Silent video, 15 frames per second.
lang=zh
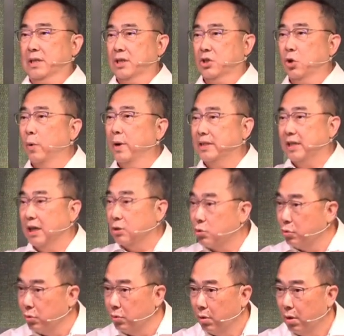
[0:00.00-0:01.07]
子就会结
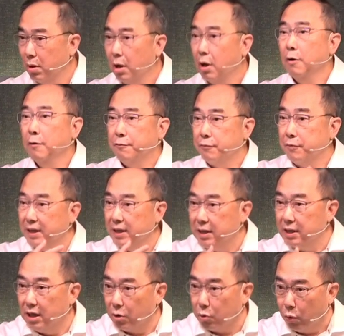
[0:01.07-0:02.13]
出福
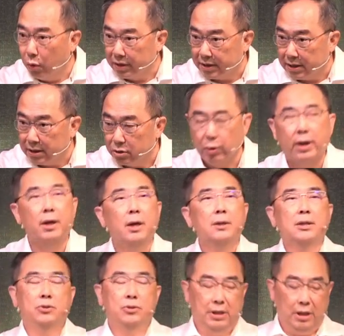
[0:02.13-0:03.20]
音的果子，所以
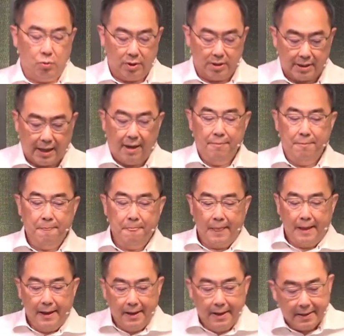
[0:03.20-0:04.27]
这就结果子。好，
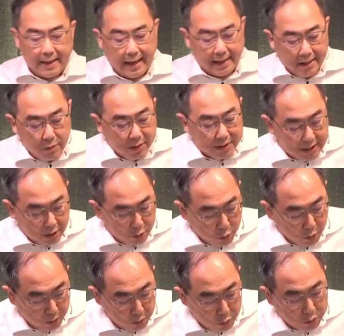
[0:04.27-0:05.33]
那因为这个
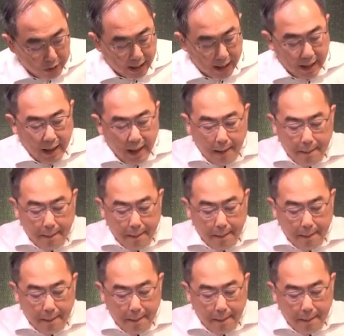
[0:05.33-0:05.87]
缘故呢，